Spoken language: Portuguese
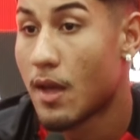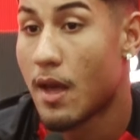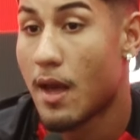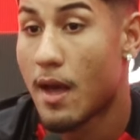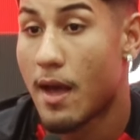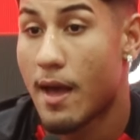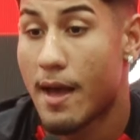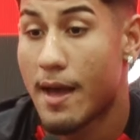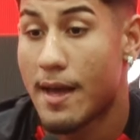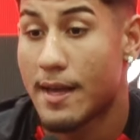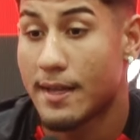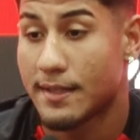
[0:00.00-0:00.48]

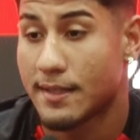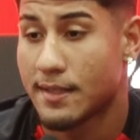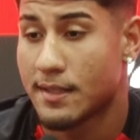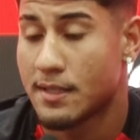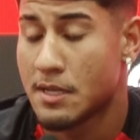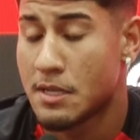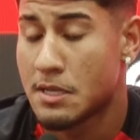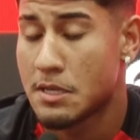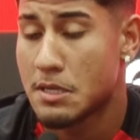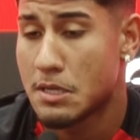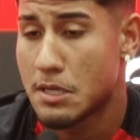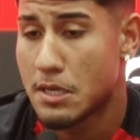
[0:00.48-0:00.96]
Ah,
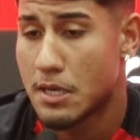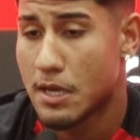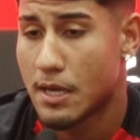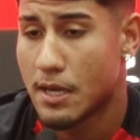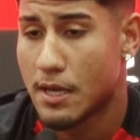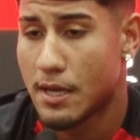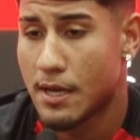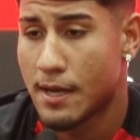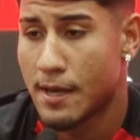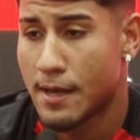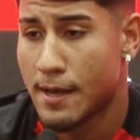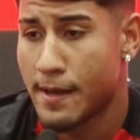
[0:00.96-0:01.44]
sim.
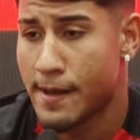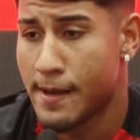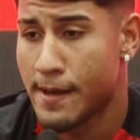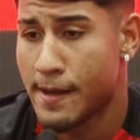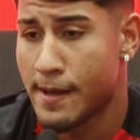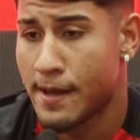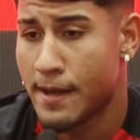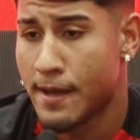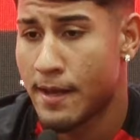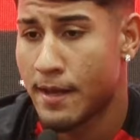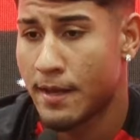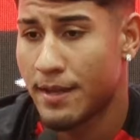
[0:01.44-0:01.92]

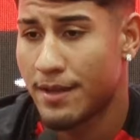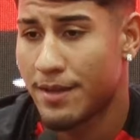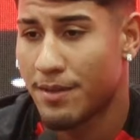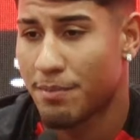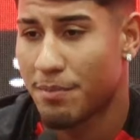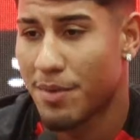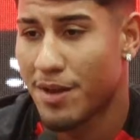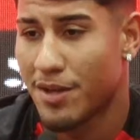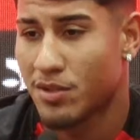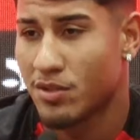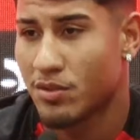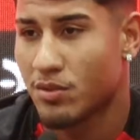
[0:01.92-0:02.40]
É,
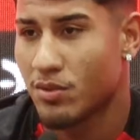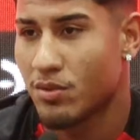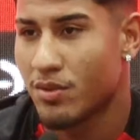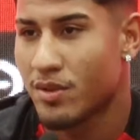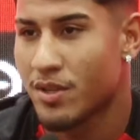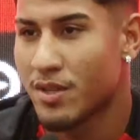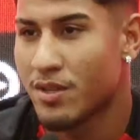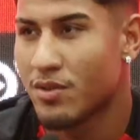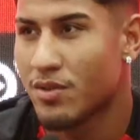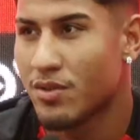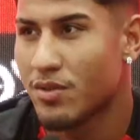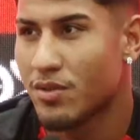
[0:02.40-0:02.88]
passou
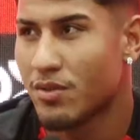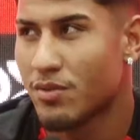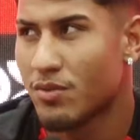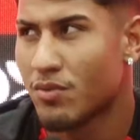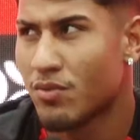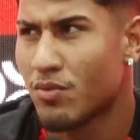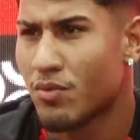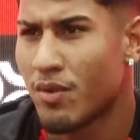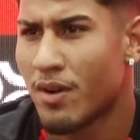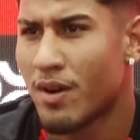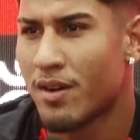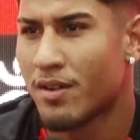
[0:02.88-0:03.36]
aí
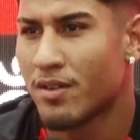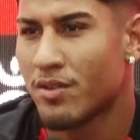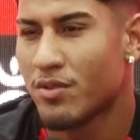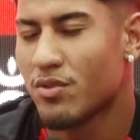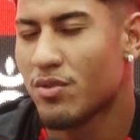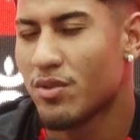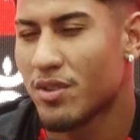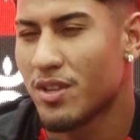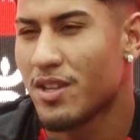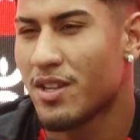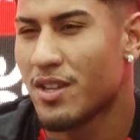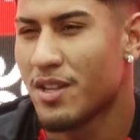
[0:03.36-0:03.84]
um
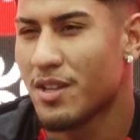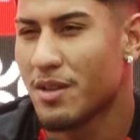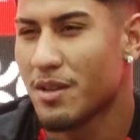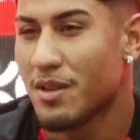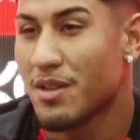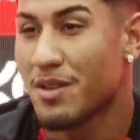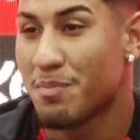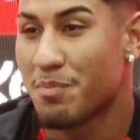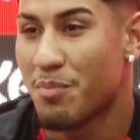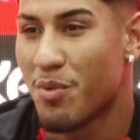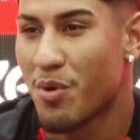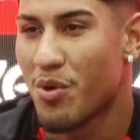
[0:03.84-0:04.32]
ano
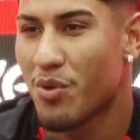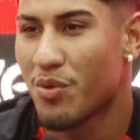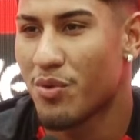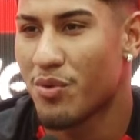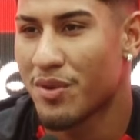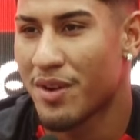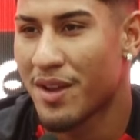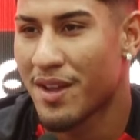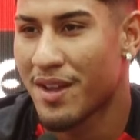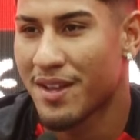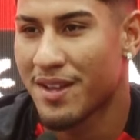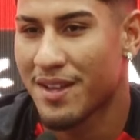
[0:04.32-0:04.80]
e, e
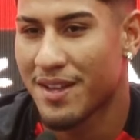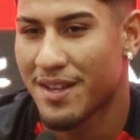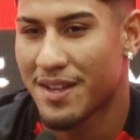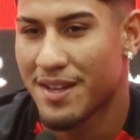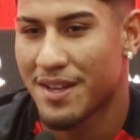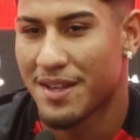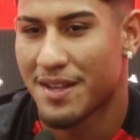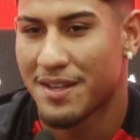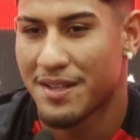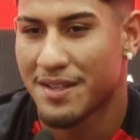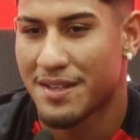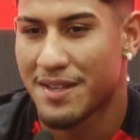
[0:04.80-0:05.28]
pouco, né?
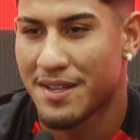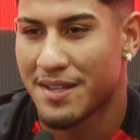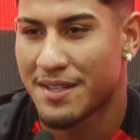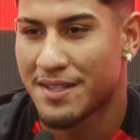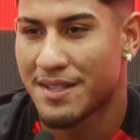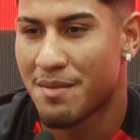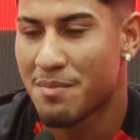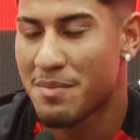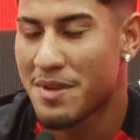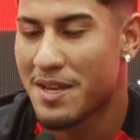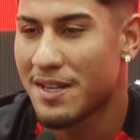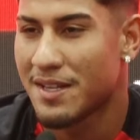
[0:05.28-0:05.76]

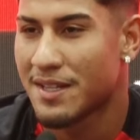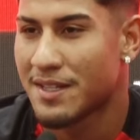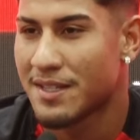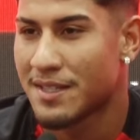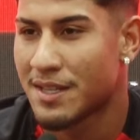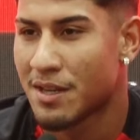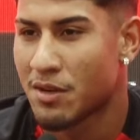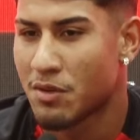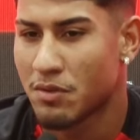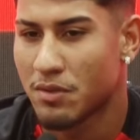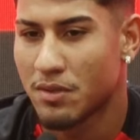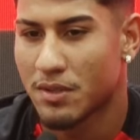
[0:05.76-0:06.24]
Desde a minha
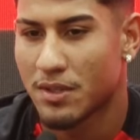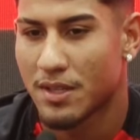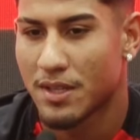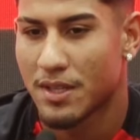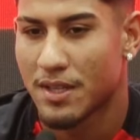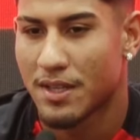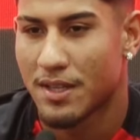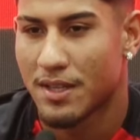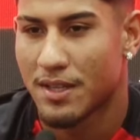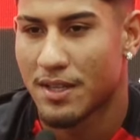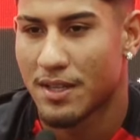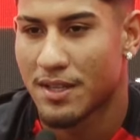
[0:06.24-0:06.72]
lesão.
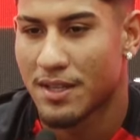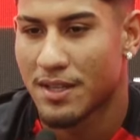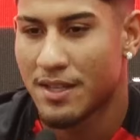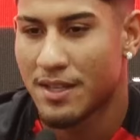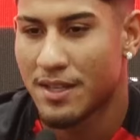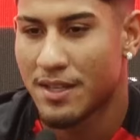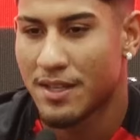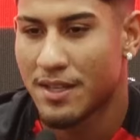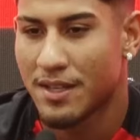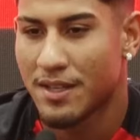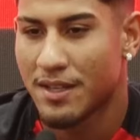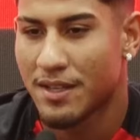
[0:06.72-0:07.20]

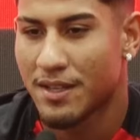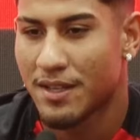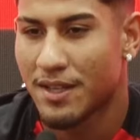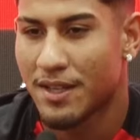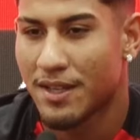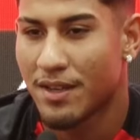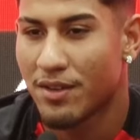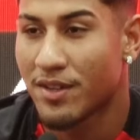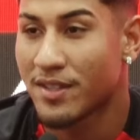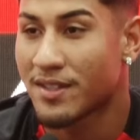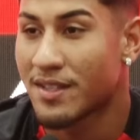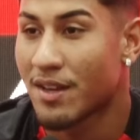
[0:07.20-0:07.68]

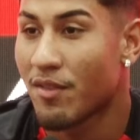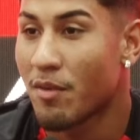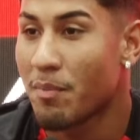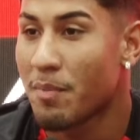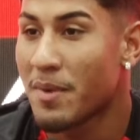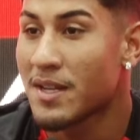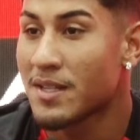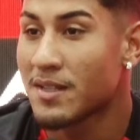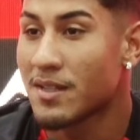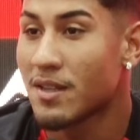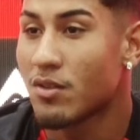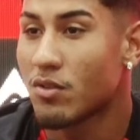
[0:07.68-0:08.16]
E eu estava
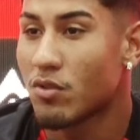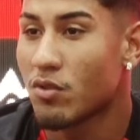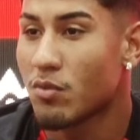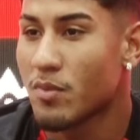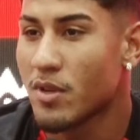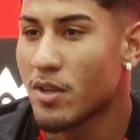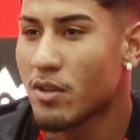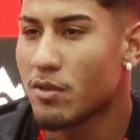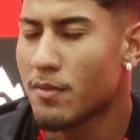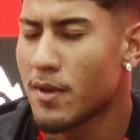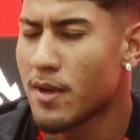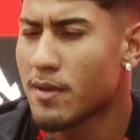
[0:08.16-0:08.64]
pensando
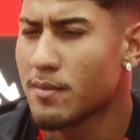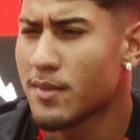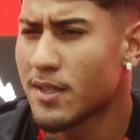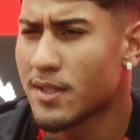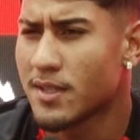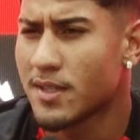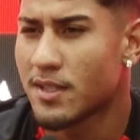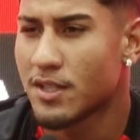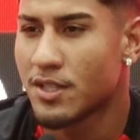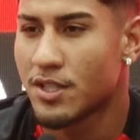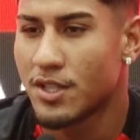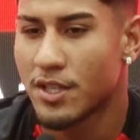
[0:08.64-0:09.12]
comigo mesmo
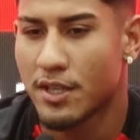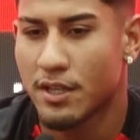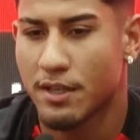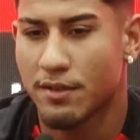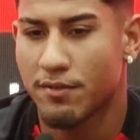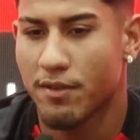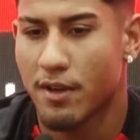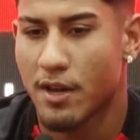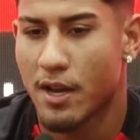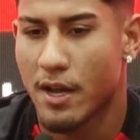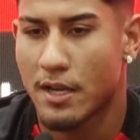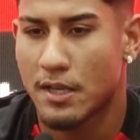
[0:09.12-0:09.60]
esses dias
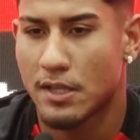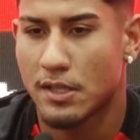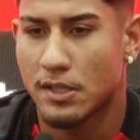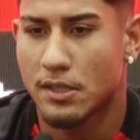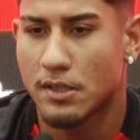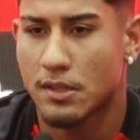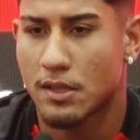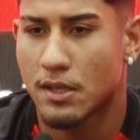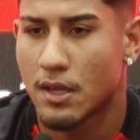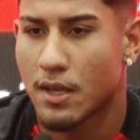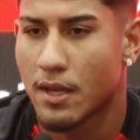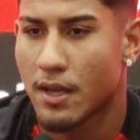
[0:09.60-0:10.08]
em falar
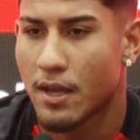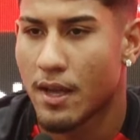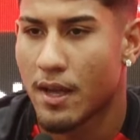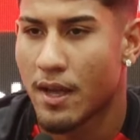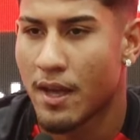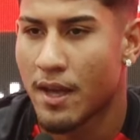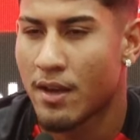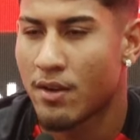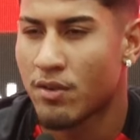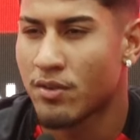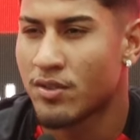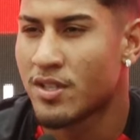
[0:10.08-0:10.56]
nisso.
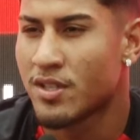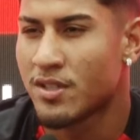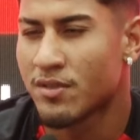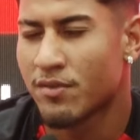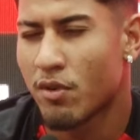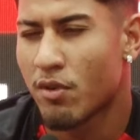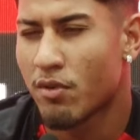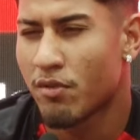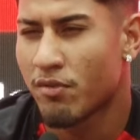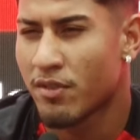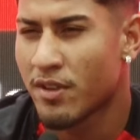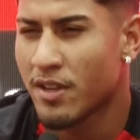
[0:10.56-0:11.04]
É, eu
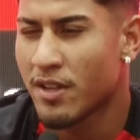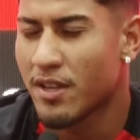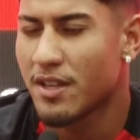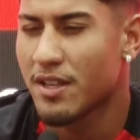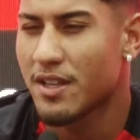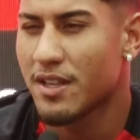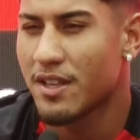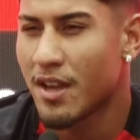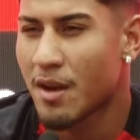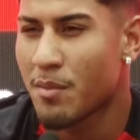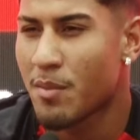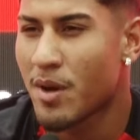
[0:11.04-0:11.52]

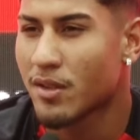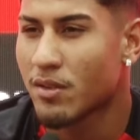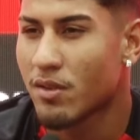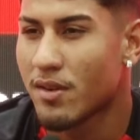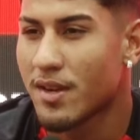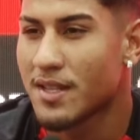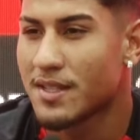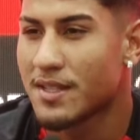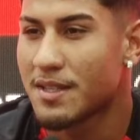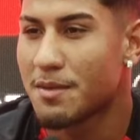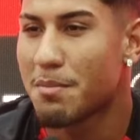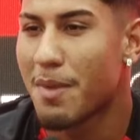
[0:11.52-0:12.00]
desenvolvi e
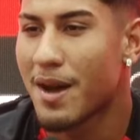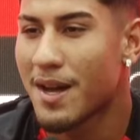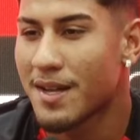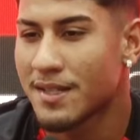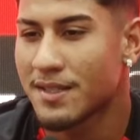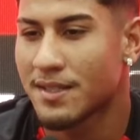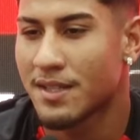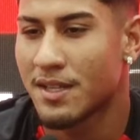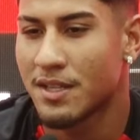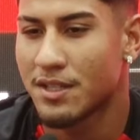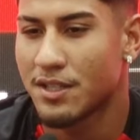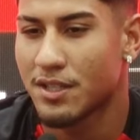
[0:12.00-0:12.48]
amadureci
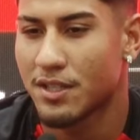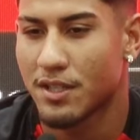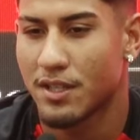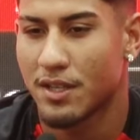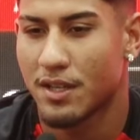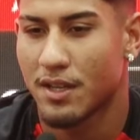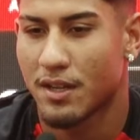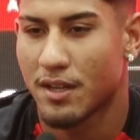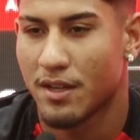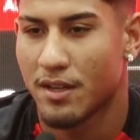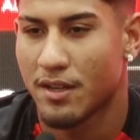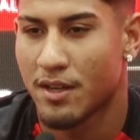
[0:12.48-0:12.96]
bastante
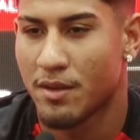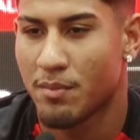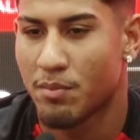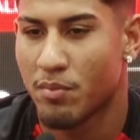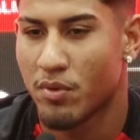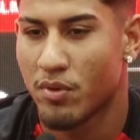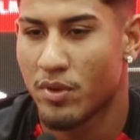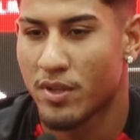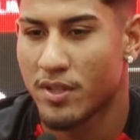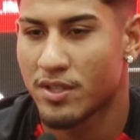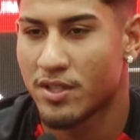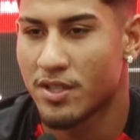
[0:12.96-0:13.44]

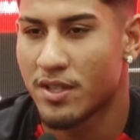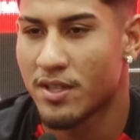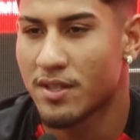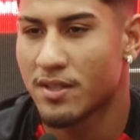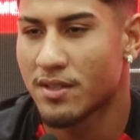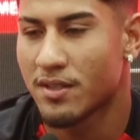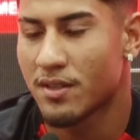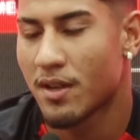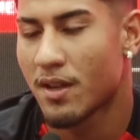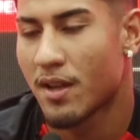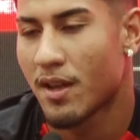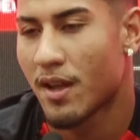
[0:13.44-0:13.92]
depois
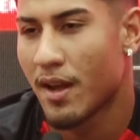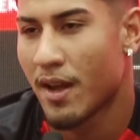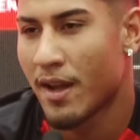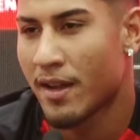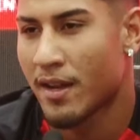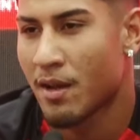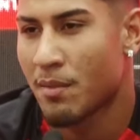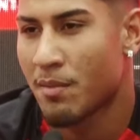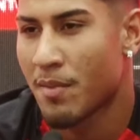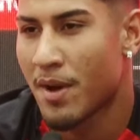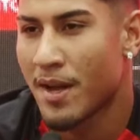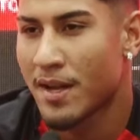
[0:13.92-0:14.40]
disso,
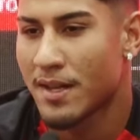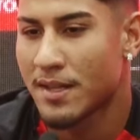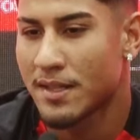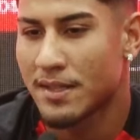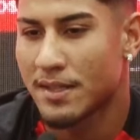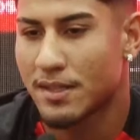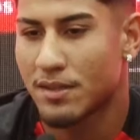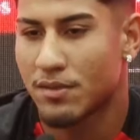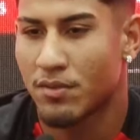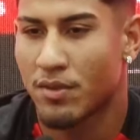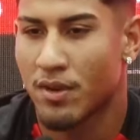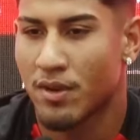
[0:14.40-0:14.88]
ainda
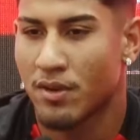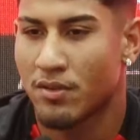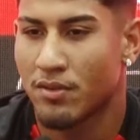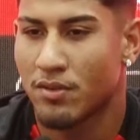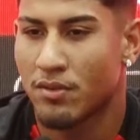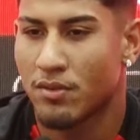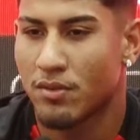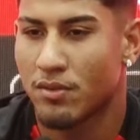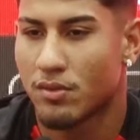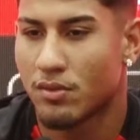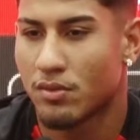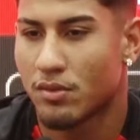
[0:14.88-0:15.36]
mais o
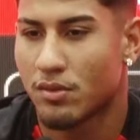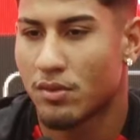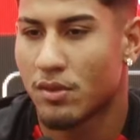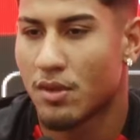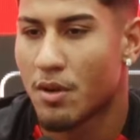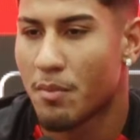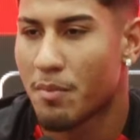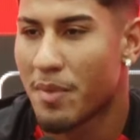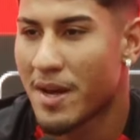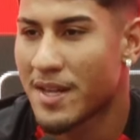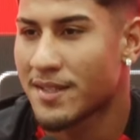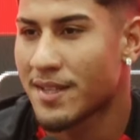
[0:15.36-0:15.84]
ano
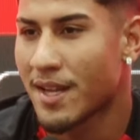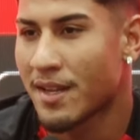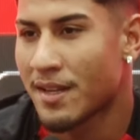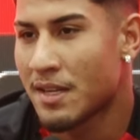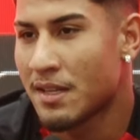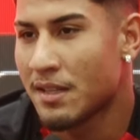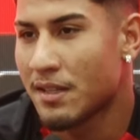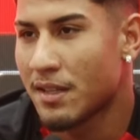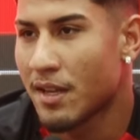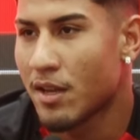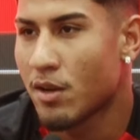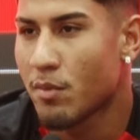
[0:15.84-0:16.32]

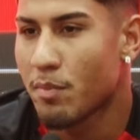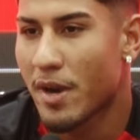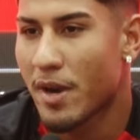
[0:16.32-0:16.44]
passado inteiro